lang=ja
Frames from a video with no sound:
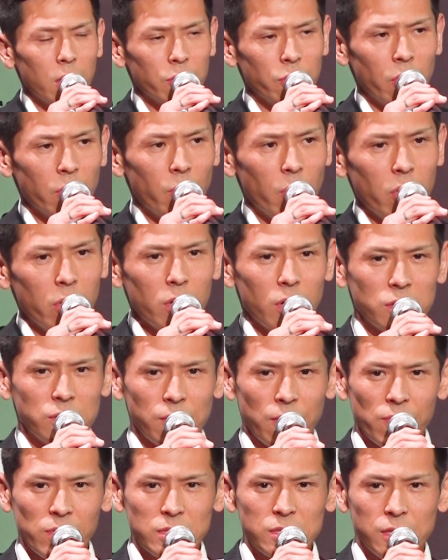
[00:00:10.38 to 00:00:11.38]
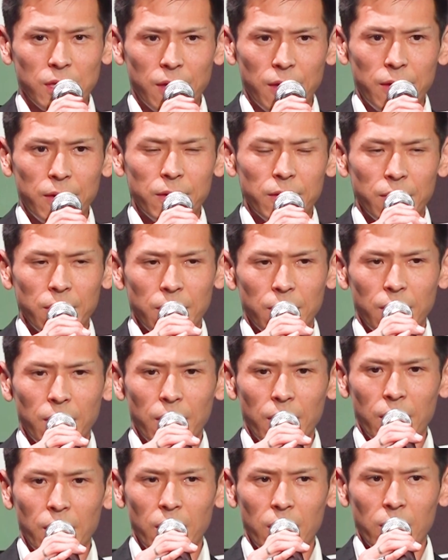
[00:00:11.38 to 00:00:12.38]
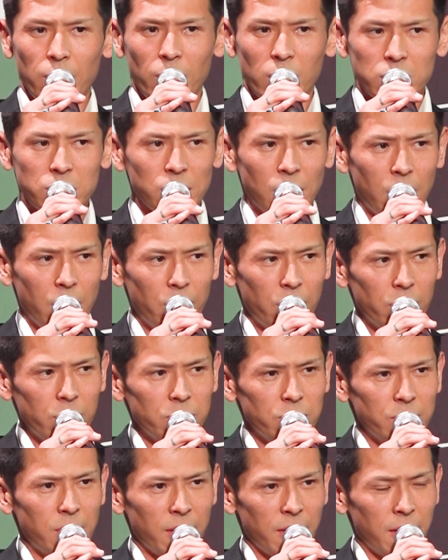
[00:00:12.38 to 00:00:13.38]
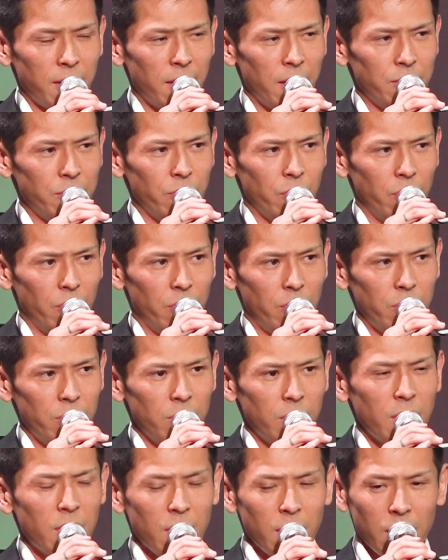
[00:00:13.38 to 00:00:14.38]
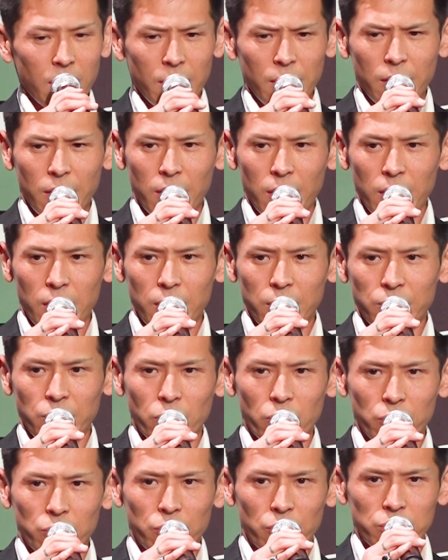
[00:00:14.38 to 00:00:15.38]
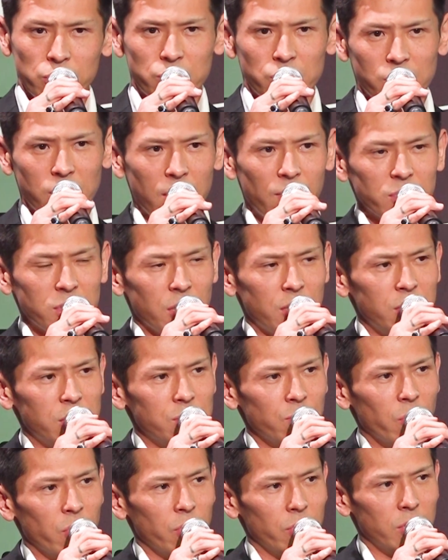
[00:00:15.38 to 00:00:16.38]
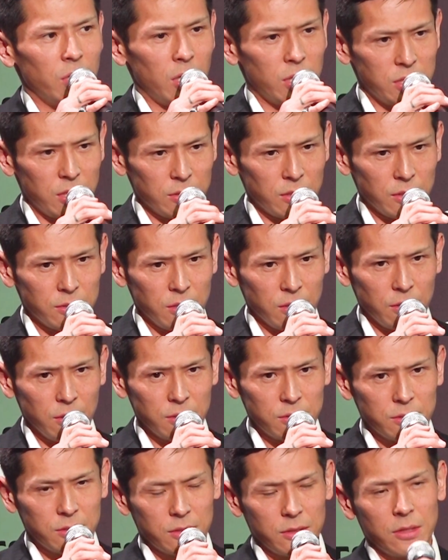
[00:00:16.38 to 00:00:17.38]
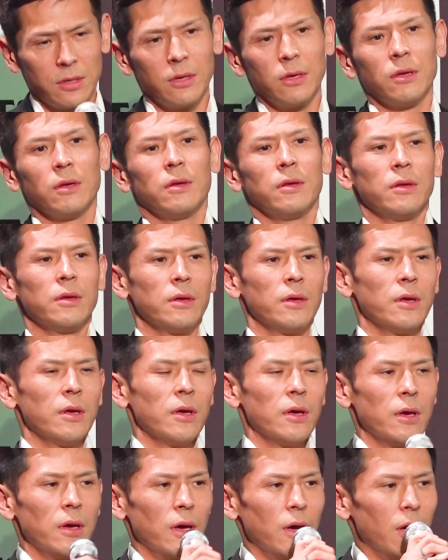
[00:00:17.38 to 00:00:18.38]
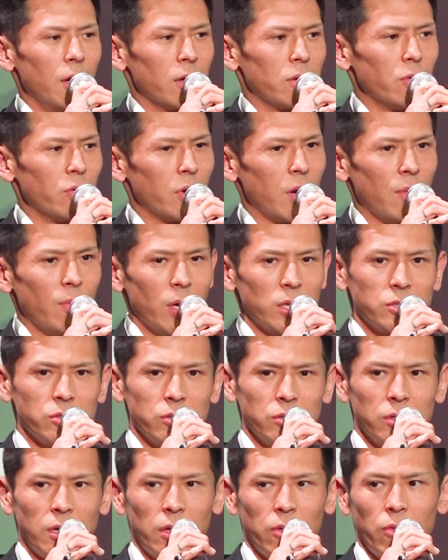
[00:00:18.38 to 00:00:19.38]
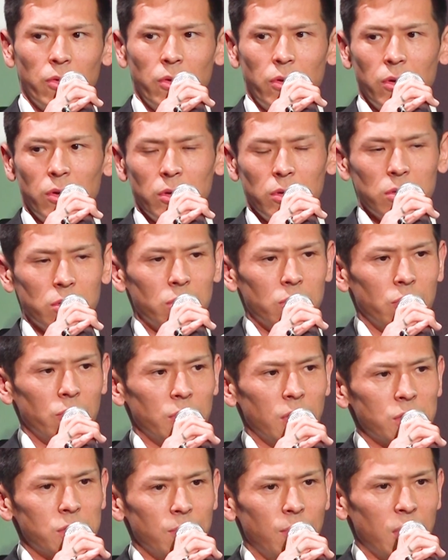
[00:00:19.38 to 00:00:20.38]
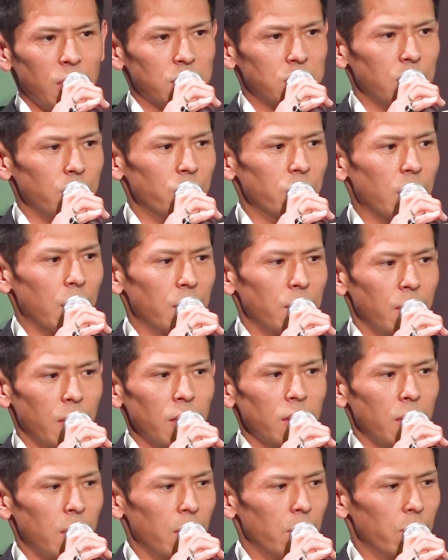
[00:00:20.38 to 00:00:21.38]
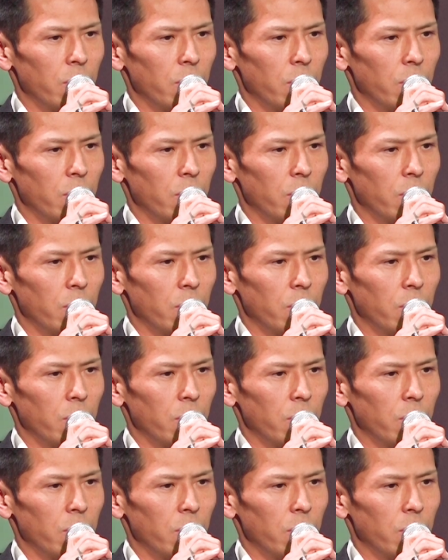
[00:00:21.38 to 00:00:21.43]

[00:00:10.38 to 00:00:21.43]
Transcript: どうもはじめまして、マスラオ宴代表、日本統一山崎一門の中澤達也です。今回まずこんな素晴らしい舞台にね